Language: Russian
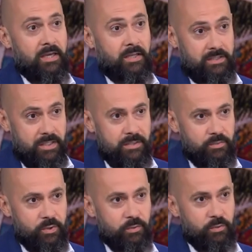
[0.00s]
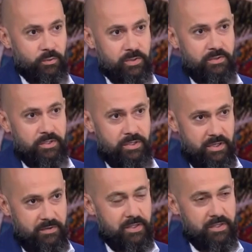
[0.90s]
родилась именно у русского человека